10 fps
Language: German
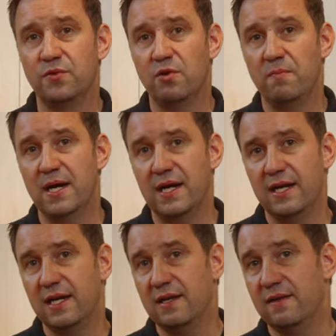
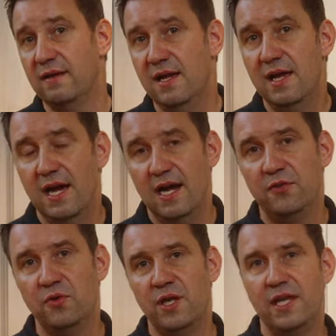Kompaktgeräte.
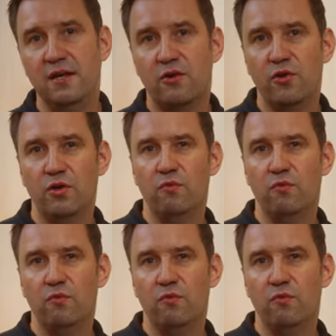Also hier könnt ihr